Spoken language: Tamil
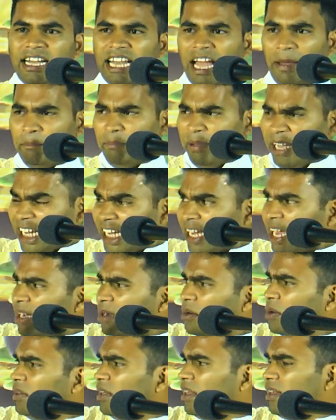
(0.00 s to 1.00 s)
நம்பிக்கை
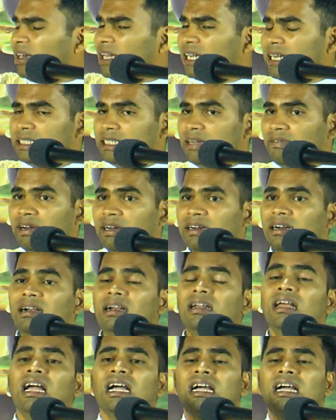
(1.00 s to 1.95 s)
கொண்டிருக்கின்றவர்கள்